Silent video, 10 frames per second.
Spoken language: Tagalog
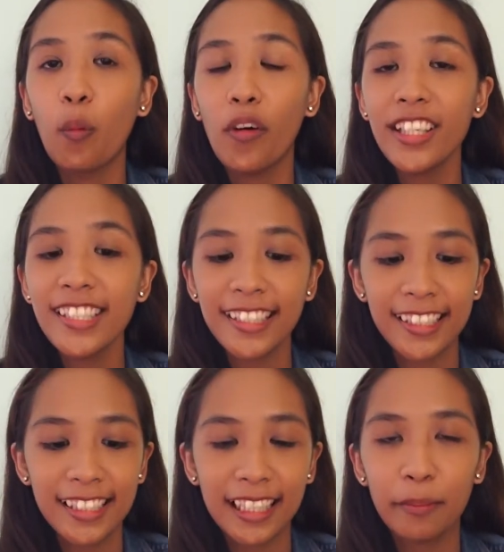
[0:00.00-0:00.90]
once na
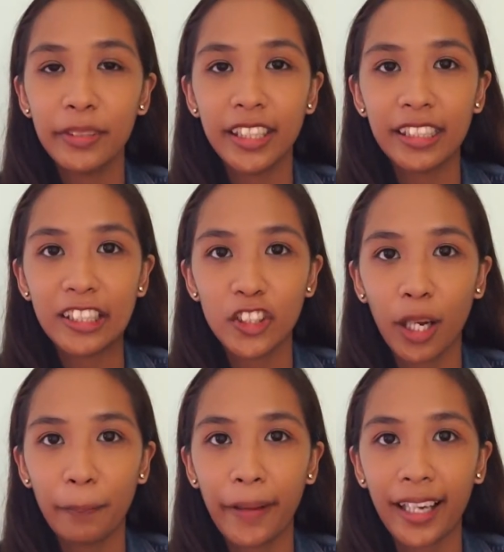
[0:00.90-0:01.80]
sinabi na ni
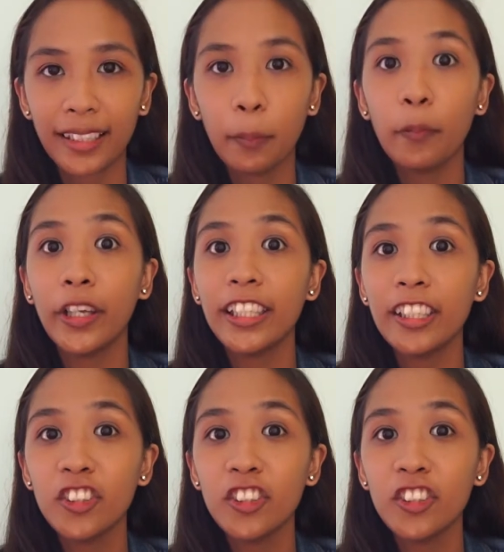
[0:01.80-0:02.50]
Shopback na pwede